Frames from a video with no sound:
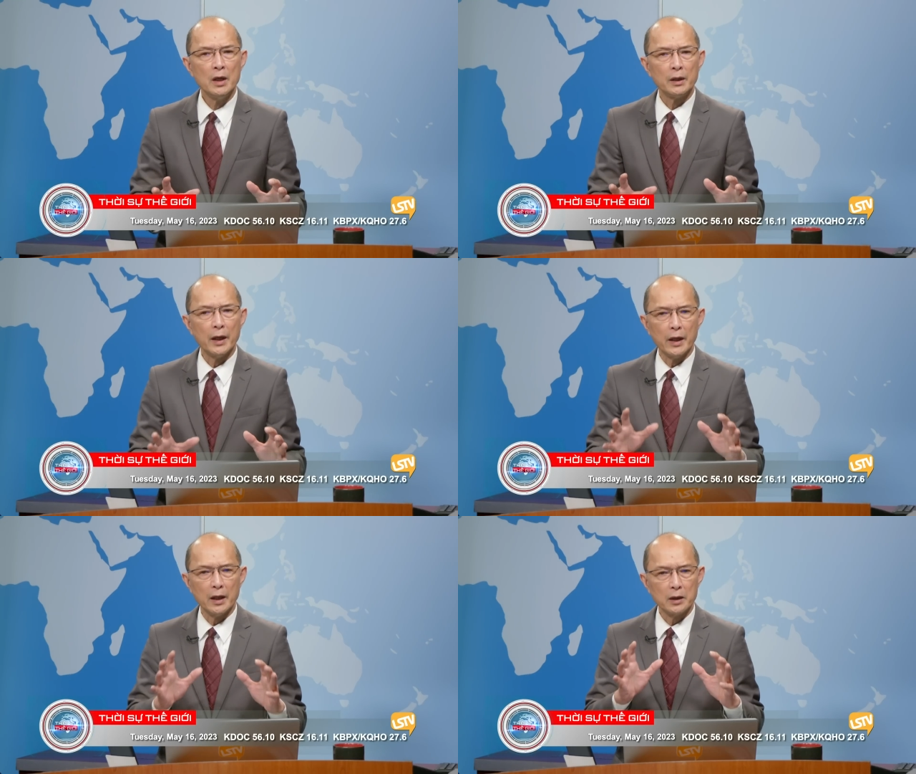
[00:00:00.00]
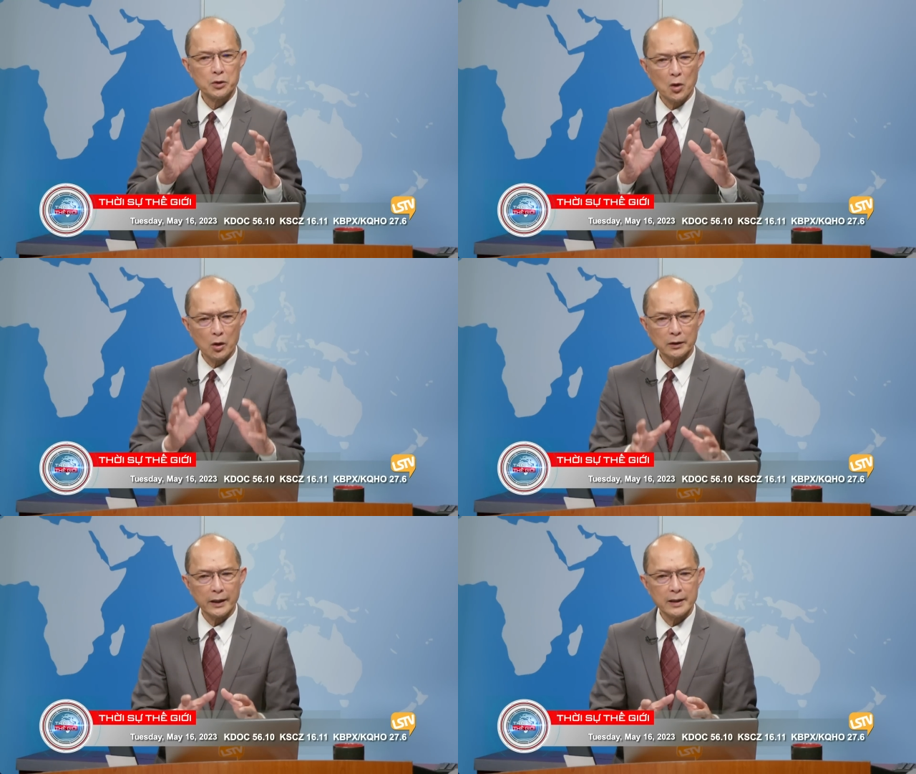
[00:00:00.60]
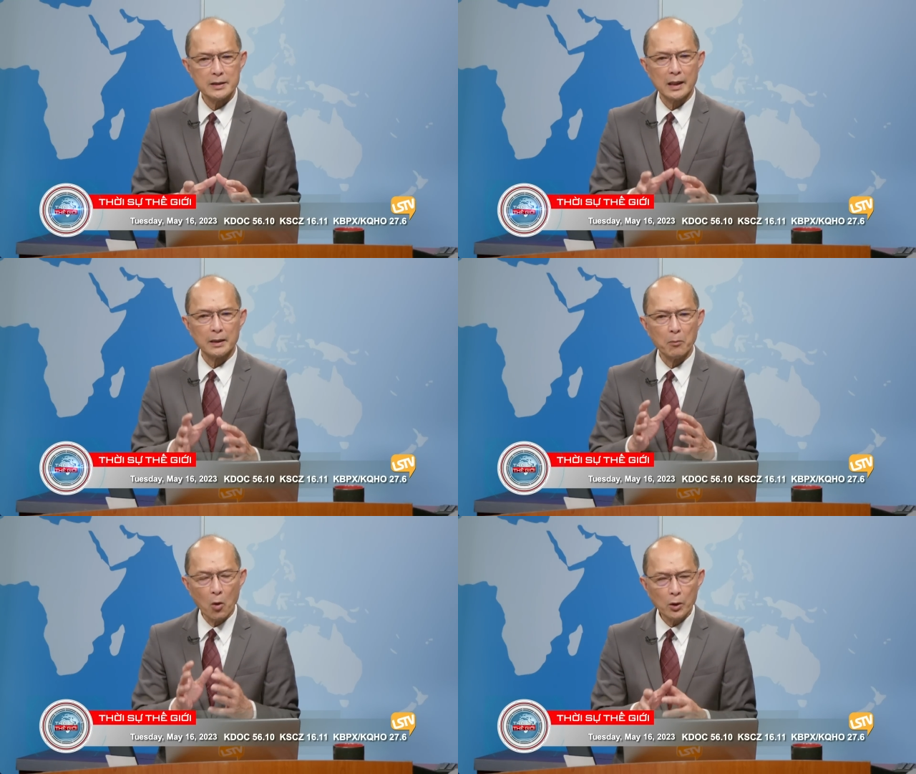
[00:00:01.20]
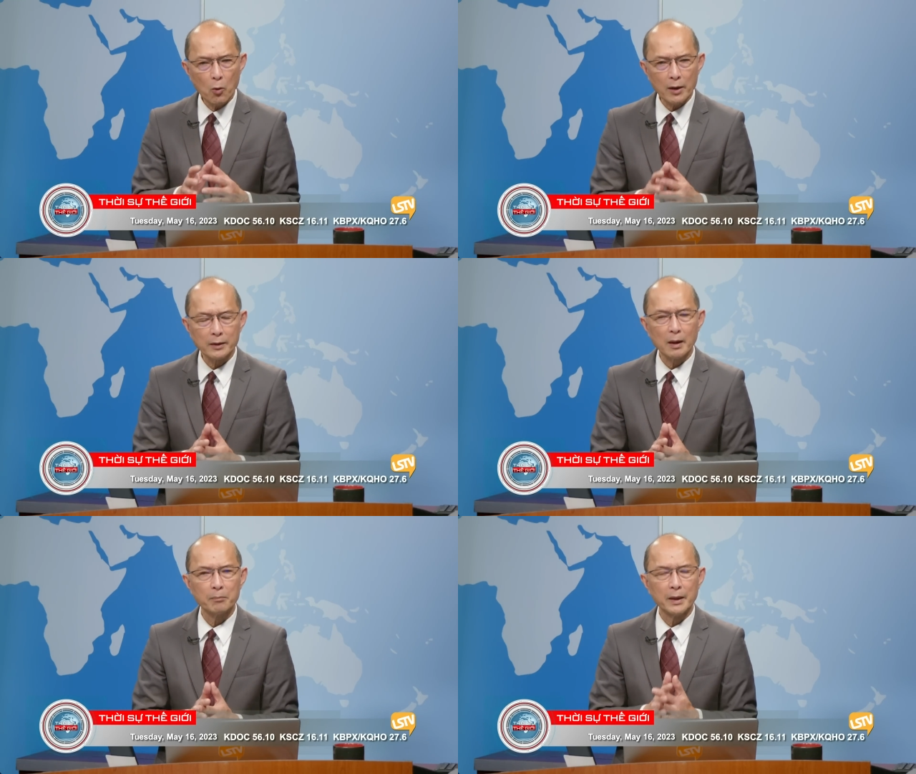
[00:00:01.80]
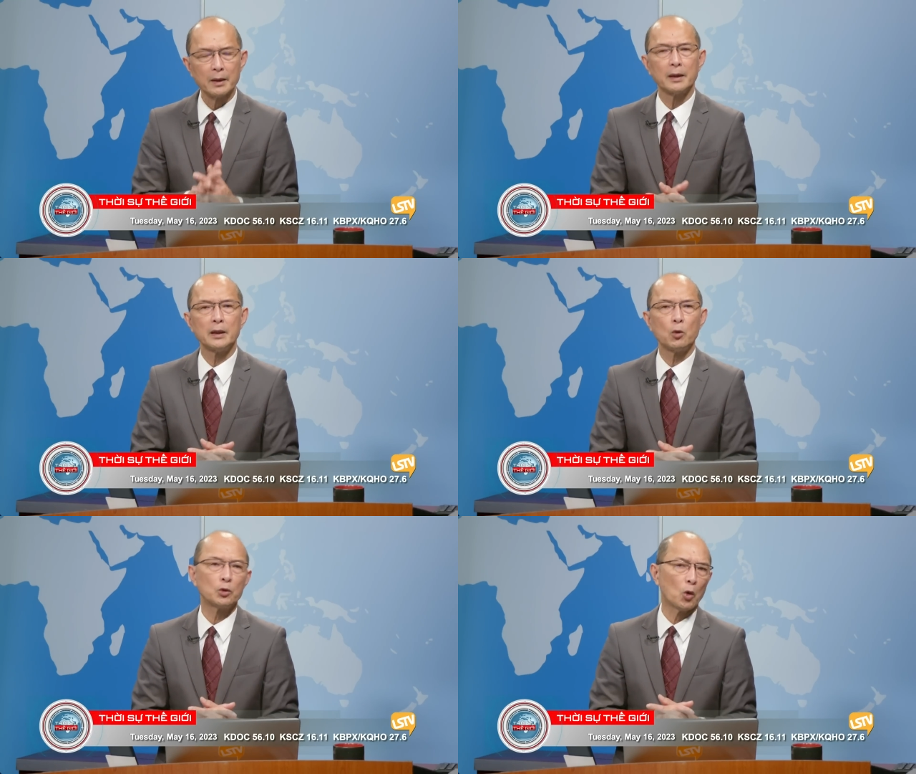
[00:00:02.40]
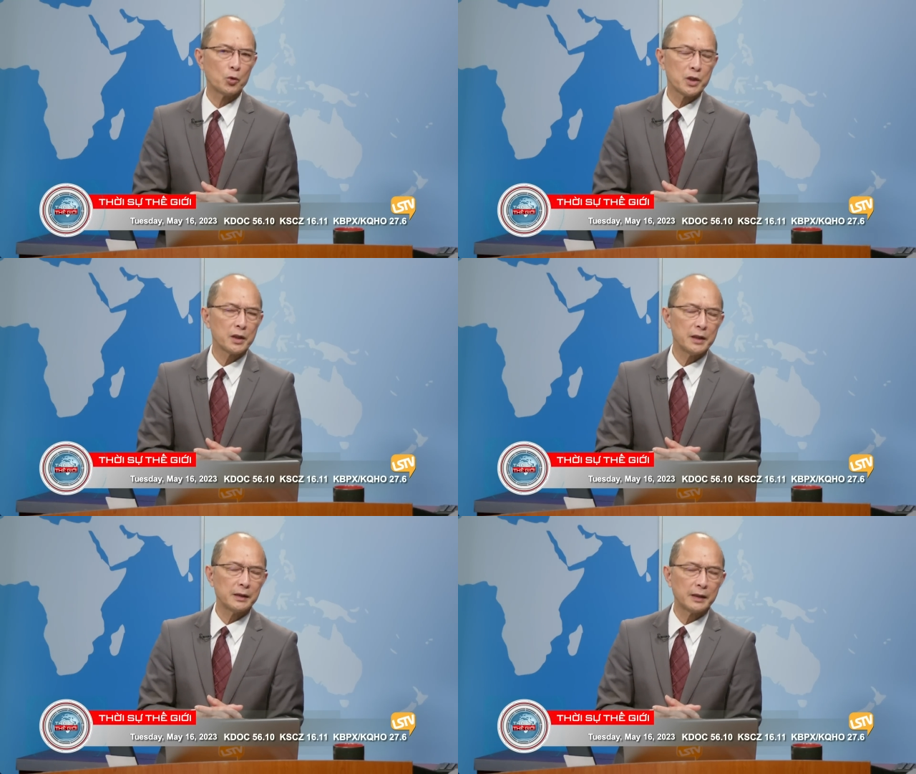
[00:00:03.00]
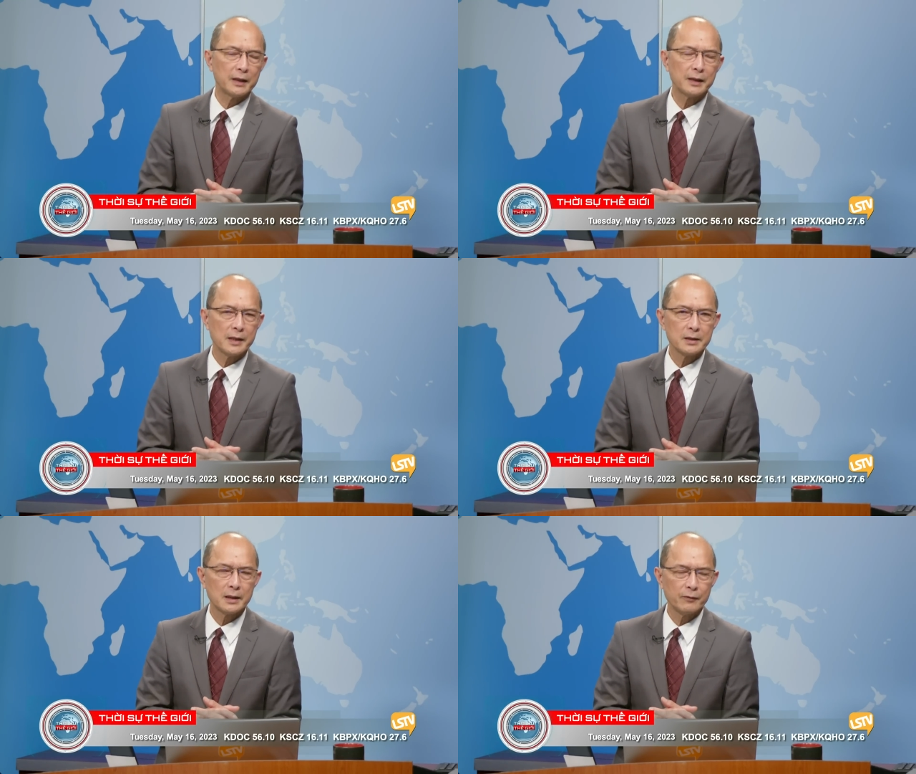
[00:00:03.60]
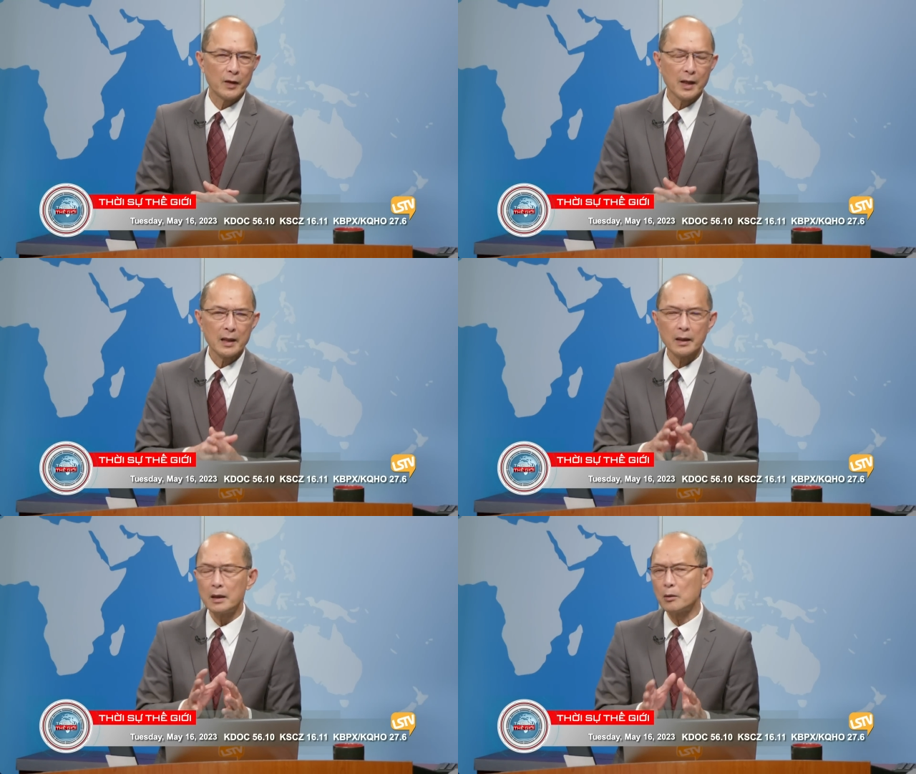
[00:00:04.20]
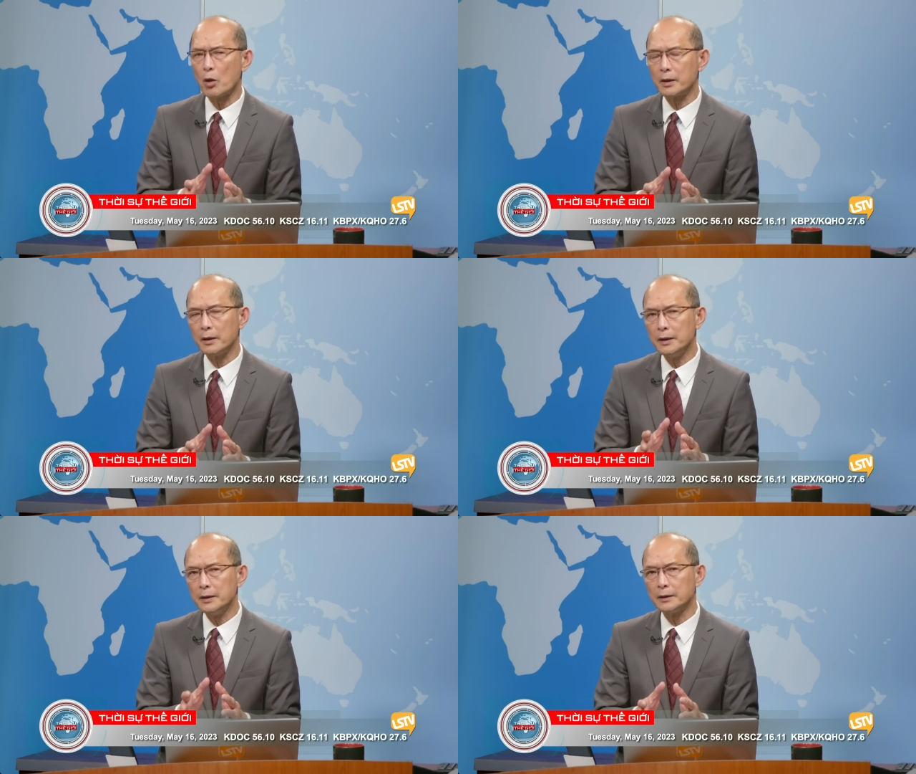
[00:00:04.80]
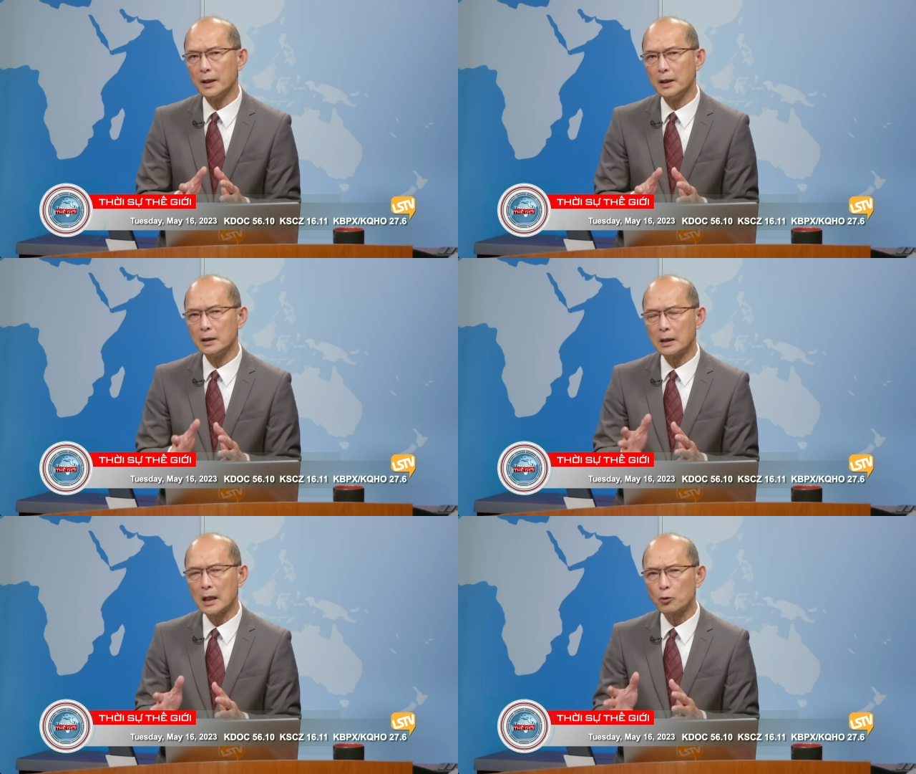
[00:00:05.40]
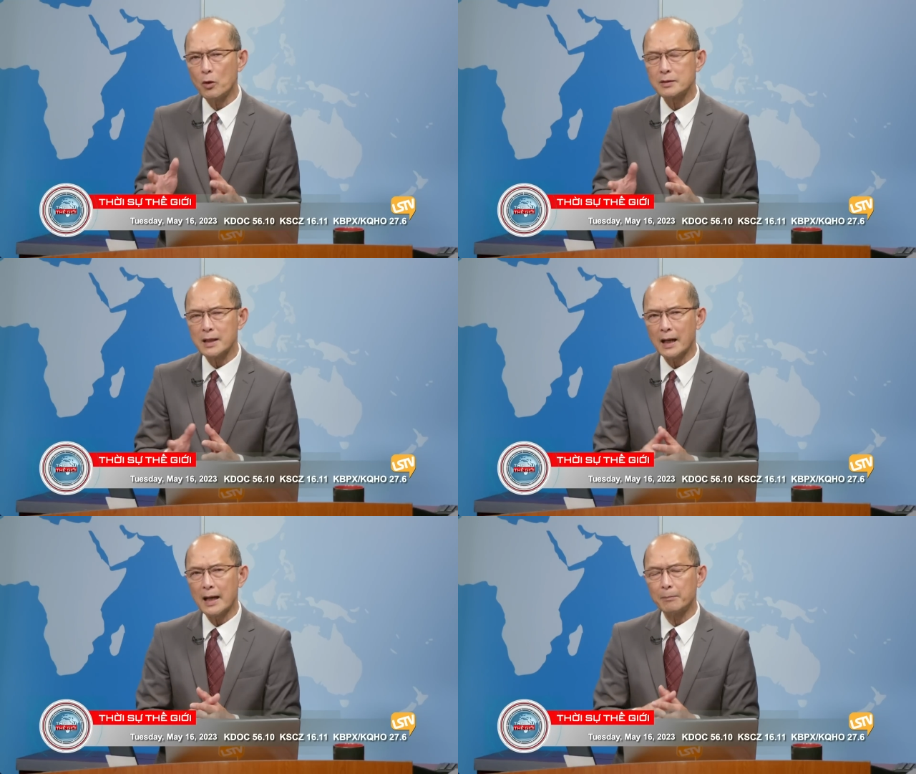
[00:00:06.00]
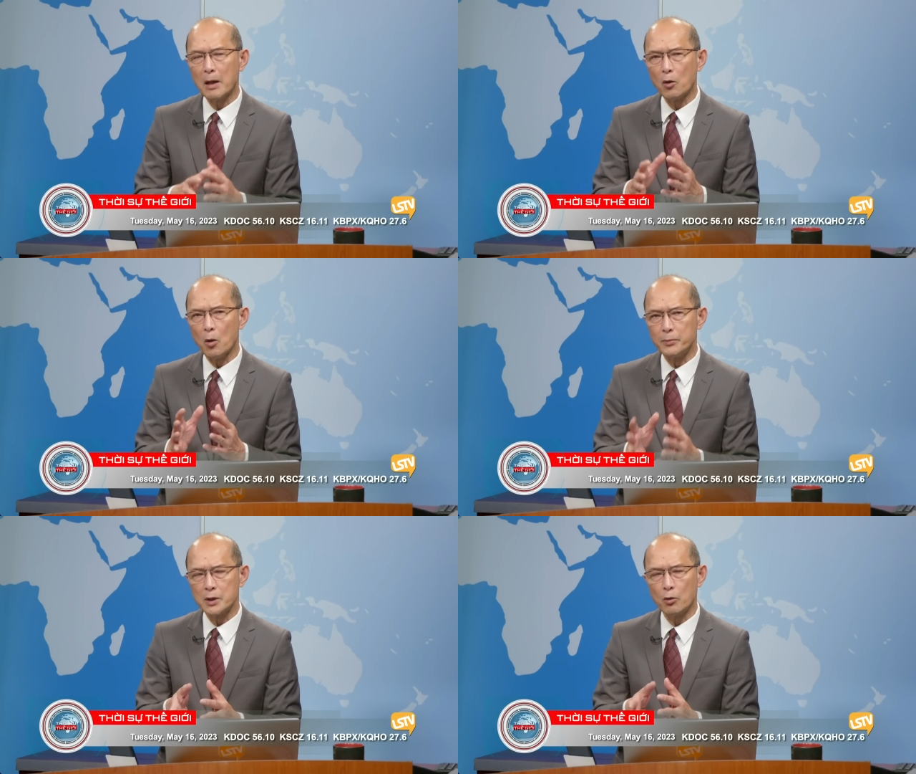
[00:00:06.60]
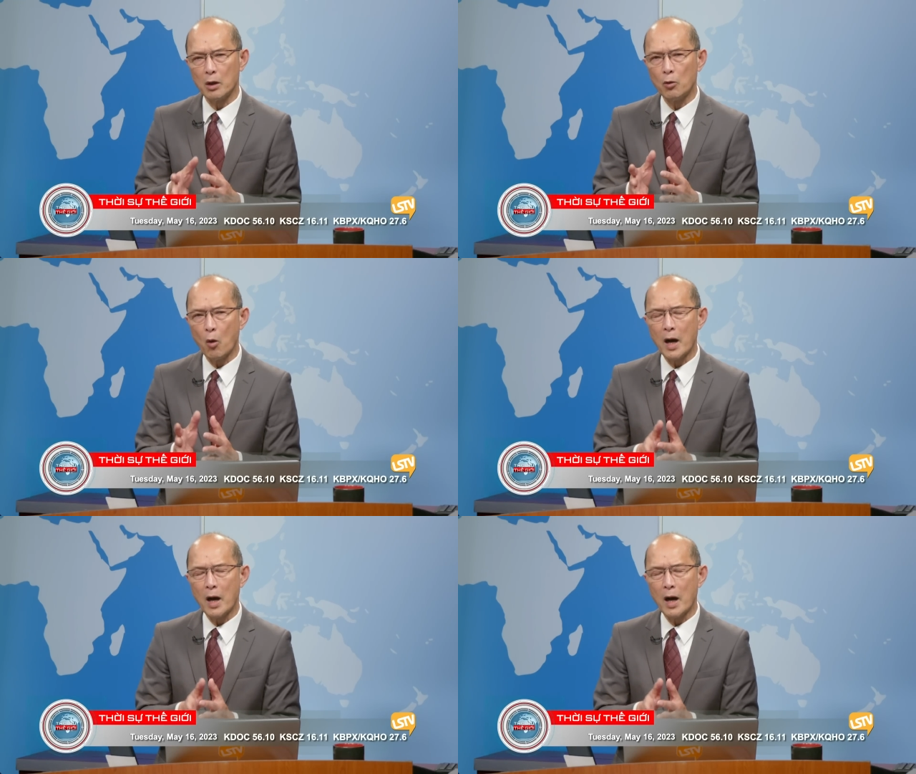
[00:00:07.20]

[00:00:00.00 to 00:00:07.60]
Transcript: để cho thấy rằng mối quan tâm hiện nay của Tổ chức Y tế Thế giới và các cơ quan y tế các quốc gia khác bao gồm châu Âu,